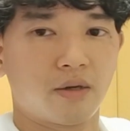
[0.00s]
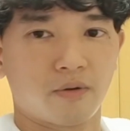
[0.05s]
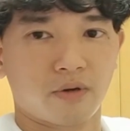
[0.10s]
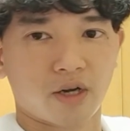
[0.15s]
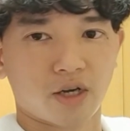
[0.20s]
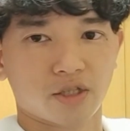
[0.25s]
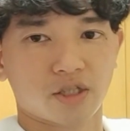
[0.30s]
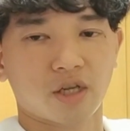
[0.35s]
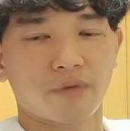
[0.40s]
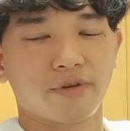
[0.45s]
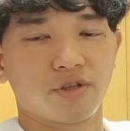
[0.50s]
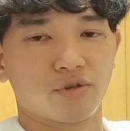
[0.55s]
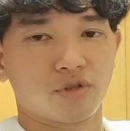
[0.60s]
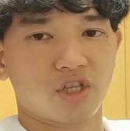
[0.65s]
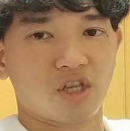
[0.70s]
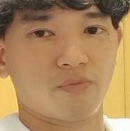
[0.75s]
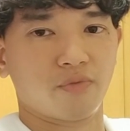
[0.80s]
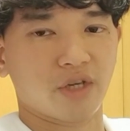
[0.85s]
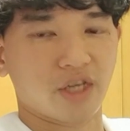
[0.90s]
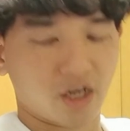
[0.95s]
カスタマイズをし
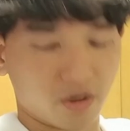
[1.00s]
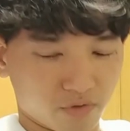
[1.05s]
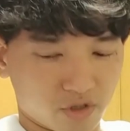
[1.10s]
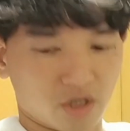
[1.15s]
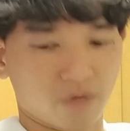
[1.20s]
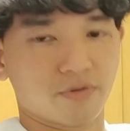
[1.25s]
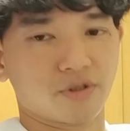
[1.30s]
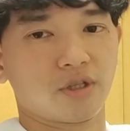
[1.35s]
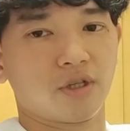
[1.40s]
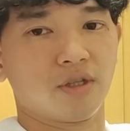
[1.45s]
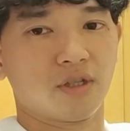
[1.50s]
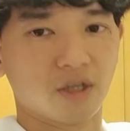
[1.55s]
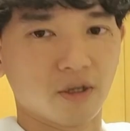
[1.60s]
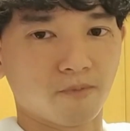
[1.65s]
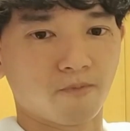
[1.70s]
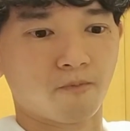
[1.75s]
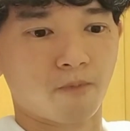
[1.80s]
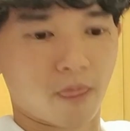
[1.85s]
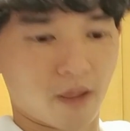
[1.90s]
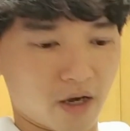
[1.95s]
てもいいかもしれませんね。
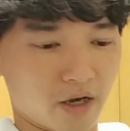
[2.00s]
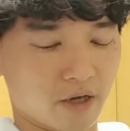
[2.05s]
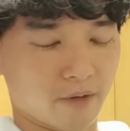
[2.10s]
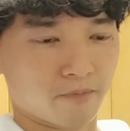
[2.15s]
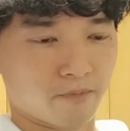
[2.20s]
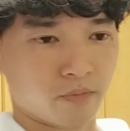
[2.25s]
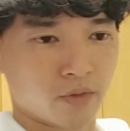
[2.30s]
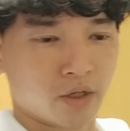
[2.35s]
はい。